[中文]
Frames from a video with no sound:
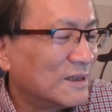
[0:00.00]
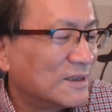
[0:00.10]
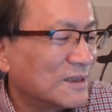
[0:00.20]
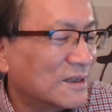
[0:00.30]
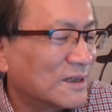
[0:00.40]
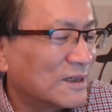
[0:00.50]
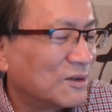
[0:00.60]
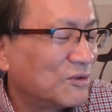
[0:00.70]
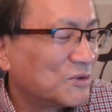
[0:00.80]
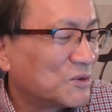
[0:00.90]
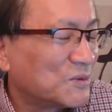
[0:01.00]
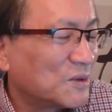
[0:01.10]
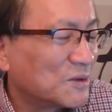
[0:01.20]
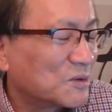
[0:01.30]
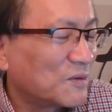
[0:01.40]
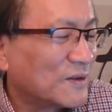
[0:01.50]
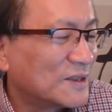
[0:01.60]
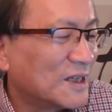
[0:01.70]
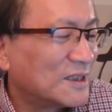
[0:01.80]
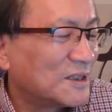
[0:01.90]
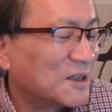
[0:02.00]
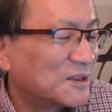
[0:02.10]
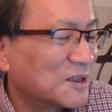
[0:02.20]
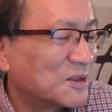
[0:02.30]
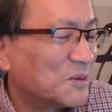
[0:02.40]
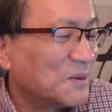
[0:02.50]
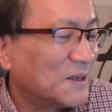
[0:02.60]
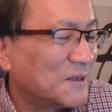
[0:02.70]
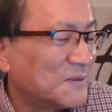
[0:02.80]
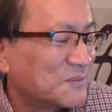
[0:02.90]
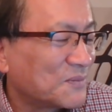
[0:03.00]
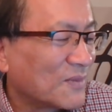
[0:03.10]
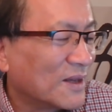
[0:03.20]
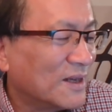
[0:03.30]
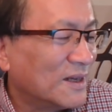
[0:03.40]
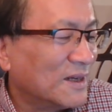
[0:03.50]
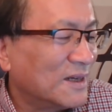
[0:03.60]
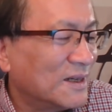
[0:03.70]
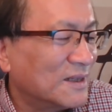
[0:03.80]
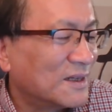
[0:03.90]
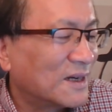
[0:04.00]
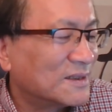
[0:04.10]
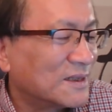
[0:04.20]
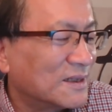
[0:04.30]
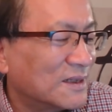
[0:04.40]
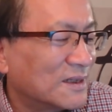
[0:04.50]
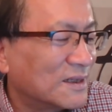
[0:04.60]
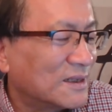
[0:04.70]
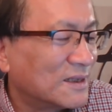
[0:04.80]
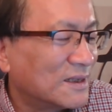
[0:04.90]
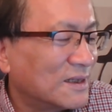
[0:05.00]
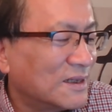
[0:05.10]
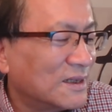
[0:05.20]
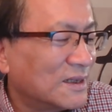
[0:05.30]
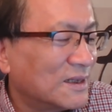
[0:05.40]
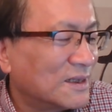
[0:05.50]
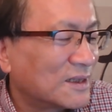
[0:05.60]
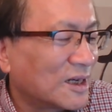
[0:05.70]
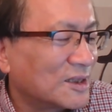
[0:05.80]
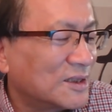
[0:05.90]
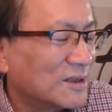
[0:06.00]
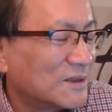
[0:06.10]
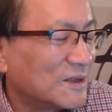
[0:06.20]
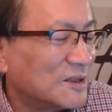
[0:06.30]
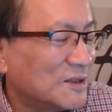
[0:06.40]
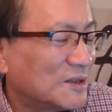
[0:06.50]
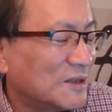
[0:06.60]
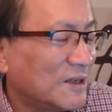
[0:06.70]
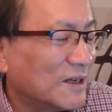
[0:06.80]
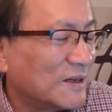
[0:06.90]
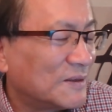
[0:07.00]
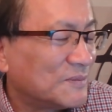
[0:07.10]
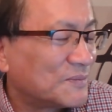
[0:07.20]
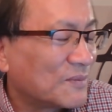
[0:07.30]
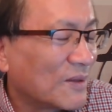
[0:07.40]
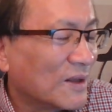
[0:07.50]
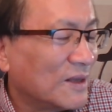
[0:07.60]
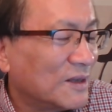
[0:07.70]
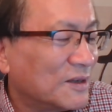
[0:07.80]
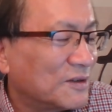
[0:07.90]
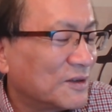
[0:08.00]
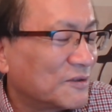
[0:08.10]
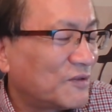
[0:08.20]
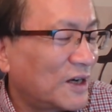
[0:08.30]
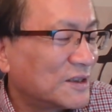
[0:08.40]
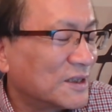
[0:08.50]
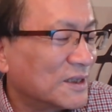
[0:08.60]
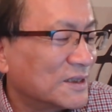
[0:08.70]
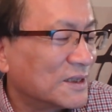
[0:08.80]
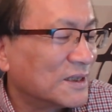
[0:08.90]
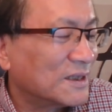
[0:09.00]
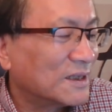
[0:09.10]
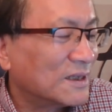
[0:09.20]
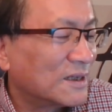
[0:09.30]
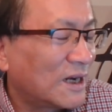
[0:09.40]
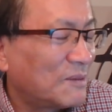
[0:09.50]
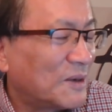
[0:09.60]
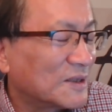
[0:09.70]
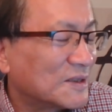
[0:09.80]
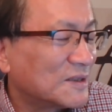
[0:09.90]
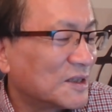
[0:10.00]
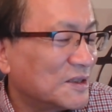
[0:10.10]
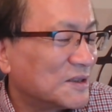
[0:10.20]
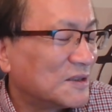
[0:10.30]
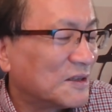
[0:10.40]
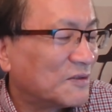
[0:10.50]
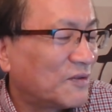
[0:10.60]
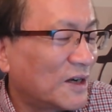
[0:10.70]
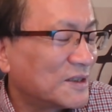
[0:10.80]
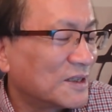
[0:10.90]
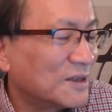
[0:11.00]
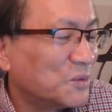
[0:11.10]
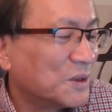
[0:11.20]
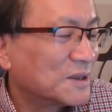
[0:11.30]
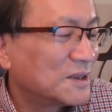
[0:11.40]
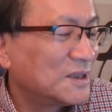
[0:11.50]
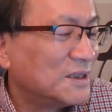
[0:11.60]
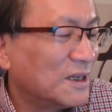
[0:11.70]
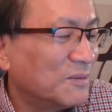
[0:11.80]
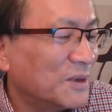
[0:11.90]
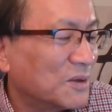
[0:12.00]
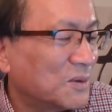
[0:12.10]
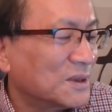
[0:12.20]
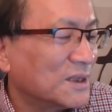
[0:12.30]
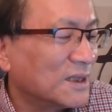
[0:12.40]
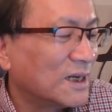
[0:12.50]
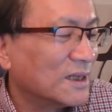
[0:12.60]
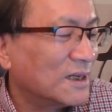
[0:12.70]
这个双双方之间这场争斗啊，你看这个，他向这个以色列啊发射了这个哈马斯向以色列发射了约四千枚火箭弹，